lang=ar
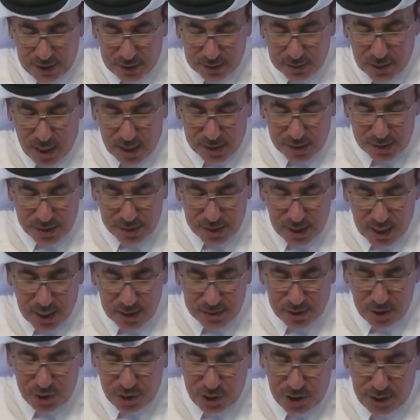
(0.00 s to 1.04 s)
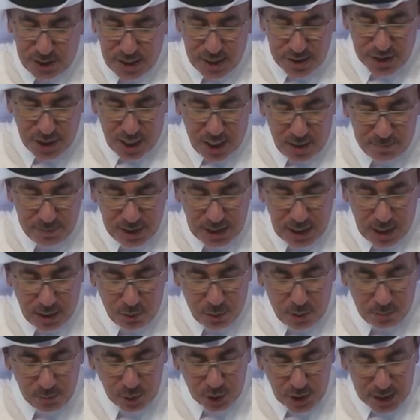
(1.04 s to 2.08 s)
إطار استراتيجية شاملة
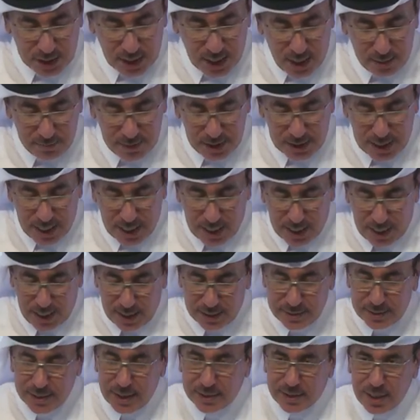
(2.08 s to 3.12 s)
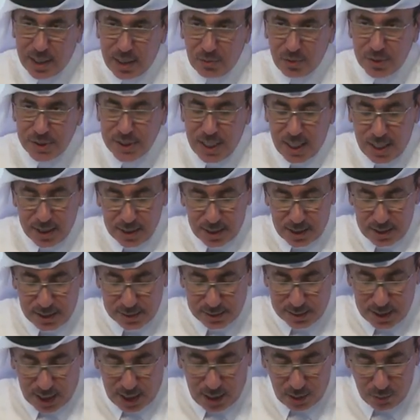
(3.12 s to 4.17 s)
ومتكاملة أعدتها الوزارة
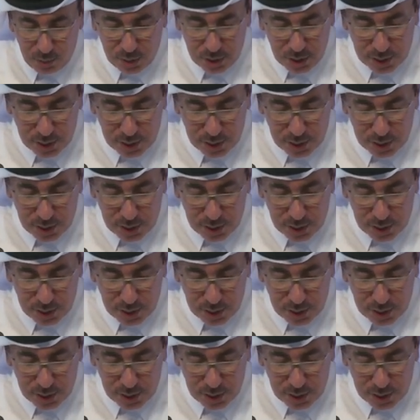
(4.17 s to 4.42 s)
للتحول